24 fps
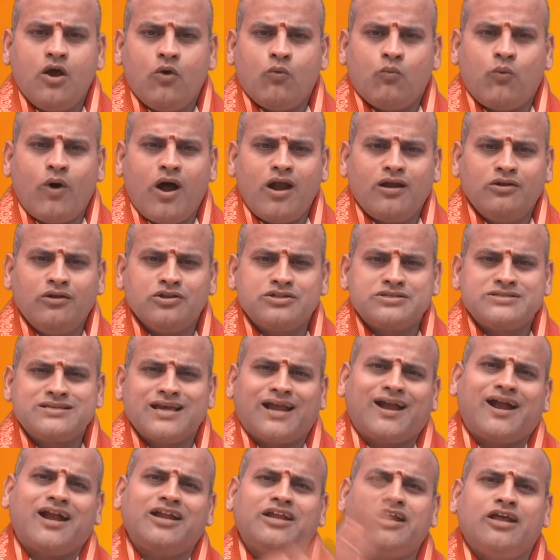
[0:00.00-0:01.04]
వాళ్ళు
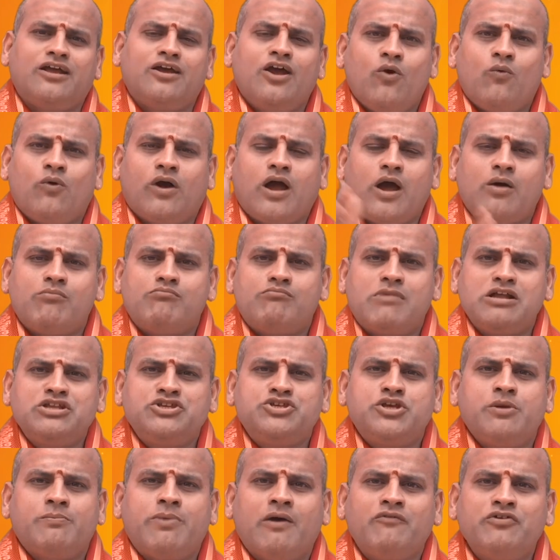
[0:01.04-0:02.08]
చక్కటి ఒక
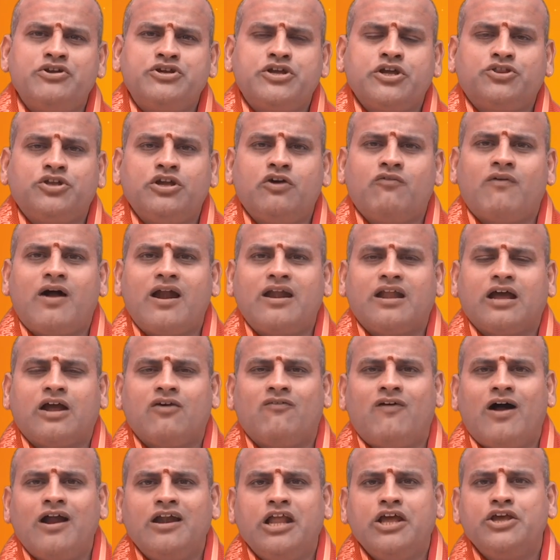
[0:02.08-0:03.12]
మంచి భవిష్యత్తుని వాళ్ళకి
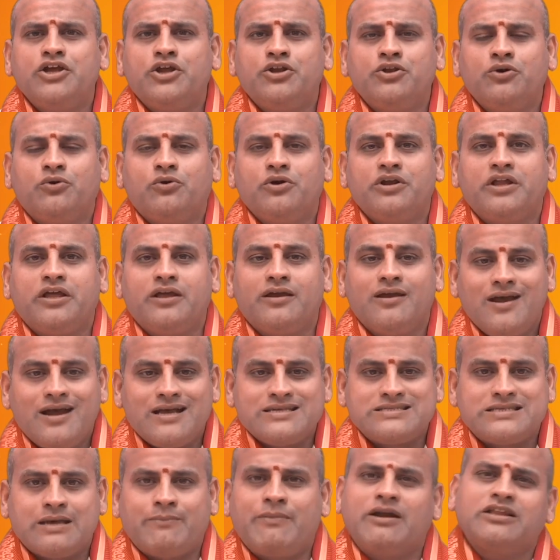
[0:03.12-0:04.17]
వాళ్ళే ఎన్నుకుని
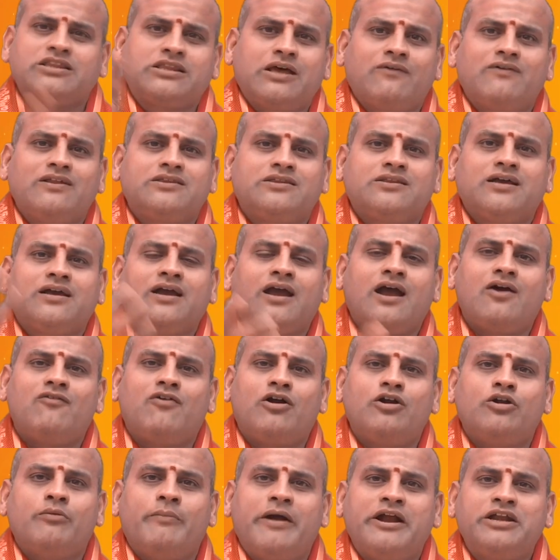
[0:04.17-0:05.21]
సమర్థవంతంగా
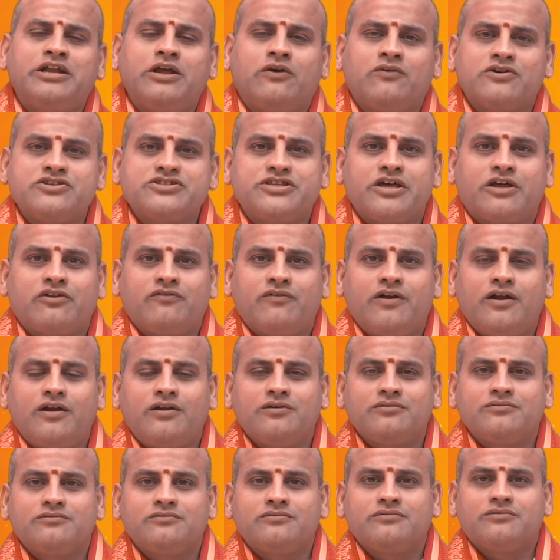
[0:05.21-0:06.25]
వాళ్ళు బయటికి వస్తారు వాళ్ళు
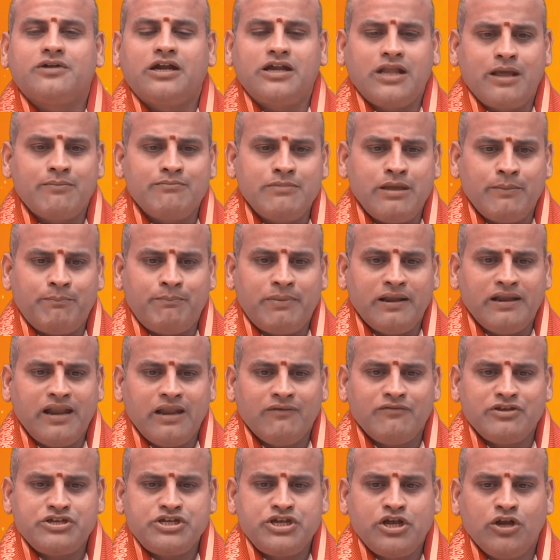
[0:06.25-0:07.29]
అంటే మీ పిల్లల
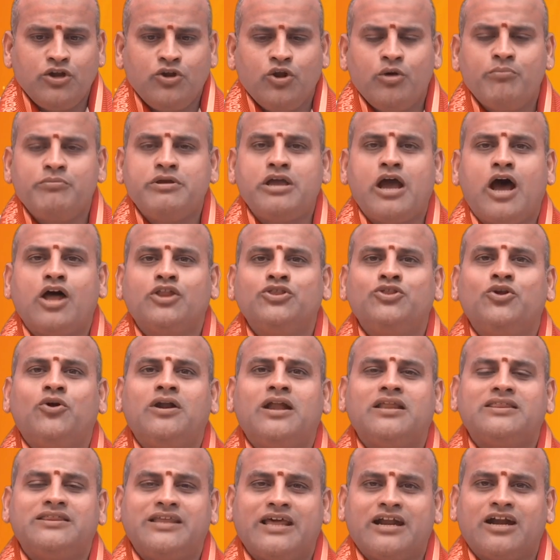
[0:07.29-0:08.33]
విషయంలో మీ
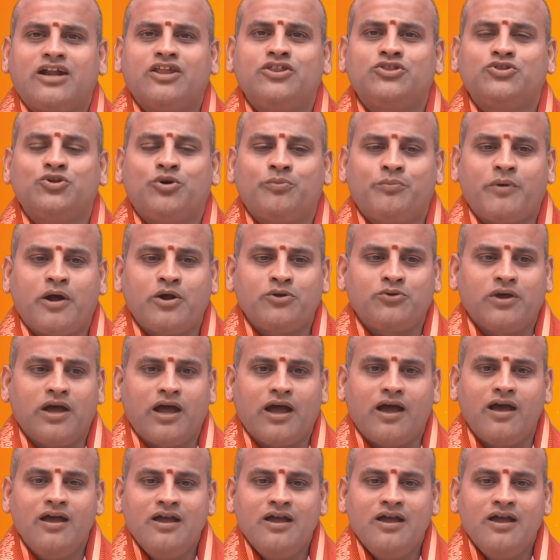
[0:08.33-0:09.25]
ఆందోళన తీరడంతో పాటుగా